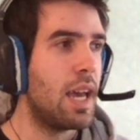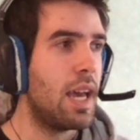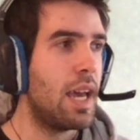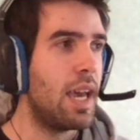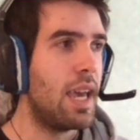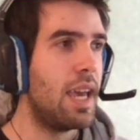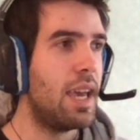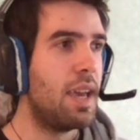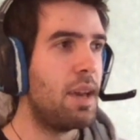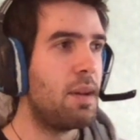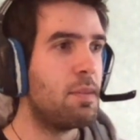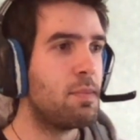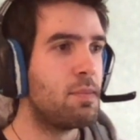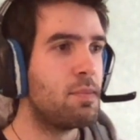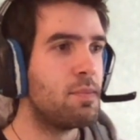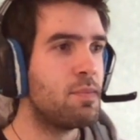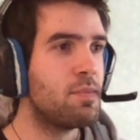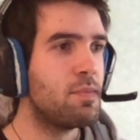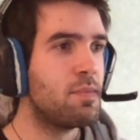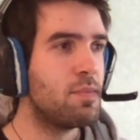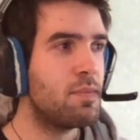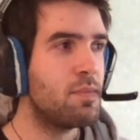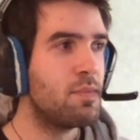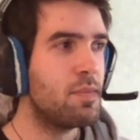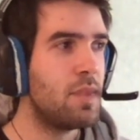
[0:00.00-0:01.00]
E,
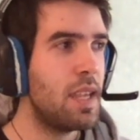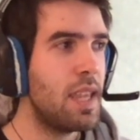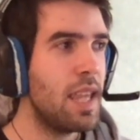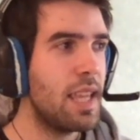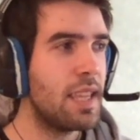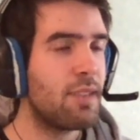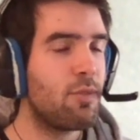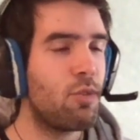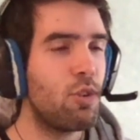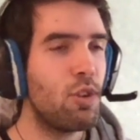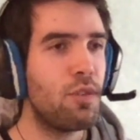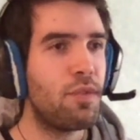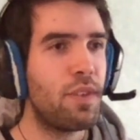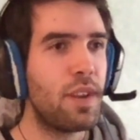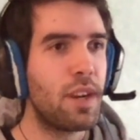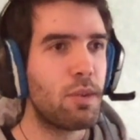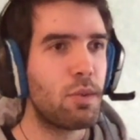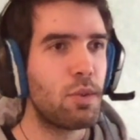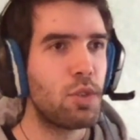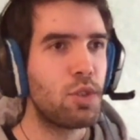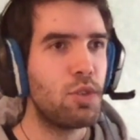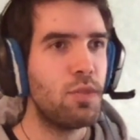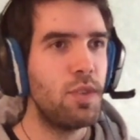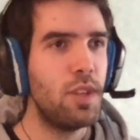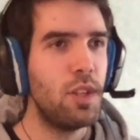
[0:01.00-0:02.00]
um, e, niente, voglio fare
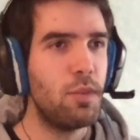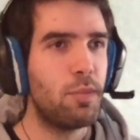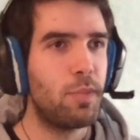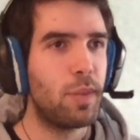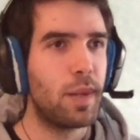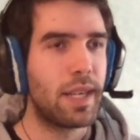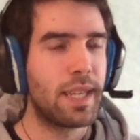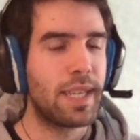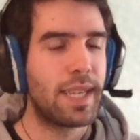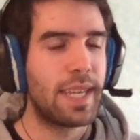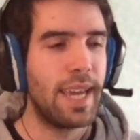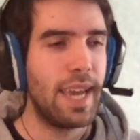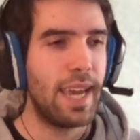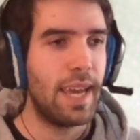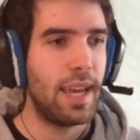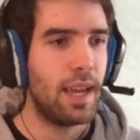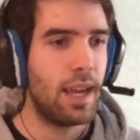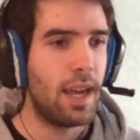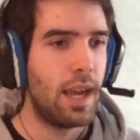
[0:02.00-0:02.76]
questo video perché...